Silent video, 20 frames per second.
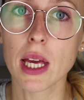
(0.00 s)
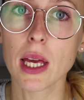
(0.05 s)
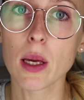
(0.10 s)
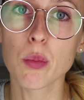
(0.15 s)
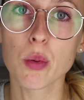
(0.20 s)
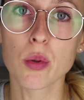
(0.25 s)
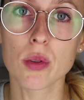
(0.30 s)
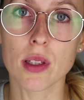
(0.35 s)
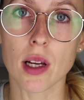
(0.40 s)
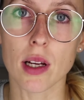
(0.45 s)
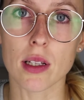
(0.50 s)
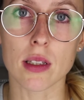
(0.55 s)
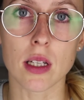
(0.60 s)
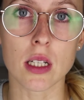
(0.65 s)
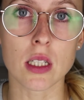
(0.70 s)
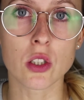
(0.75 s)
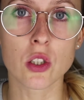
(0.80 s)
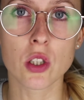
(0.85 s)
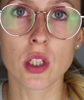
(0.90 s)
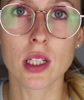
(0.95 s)
e
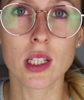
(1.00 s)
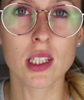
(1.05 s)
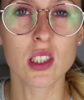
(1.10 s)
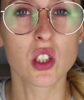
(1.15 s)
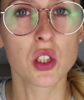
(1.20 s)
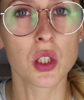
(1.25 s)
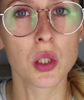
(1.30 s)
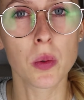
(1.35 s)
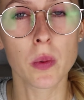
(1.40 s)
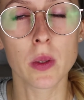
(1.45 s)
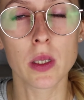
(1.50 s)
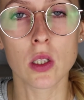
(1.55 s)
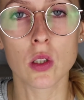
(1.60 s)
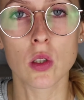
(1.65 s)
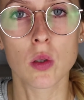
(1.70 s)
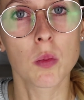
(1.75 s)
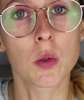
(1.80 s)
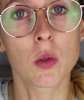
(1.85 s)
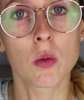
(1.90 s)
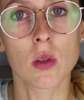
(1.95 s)
buttateli circa
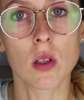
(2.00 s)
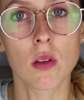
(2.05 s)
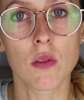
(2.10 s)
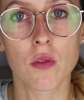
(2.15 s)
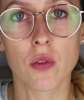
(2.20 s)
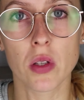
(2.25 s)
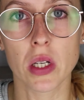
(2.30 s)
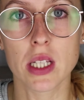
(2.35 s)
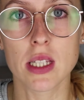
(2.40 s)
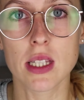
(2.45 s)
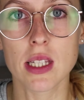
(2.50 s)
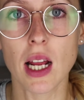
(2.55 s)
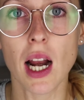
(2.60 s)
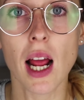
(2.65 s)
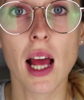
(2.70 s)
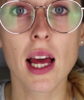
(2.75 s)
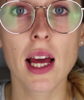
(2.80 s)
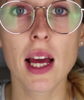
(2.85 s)
5-10 minuti in freezer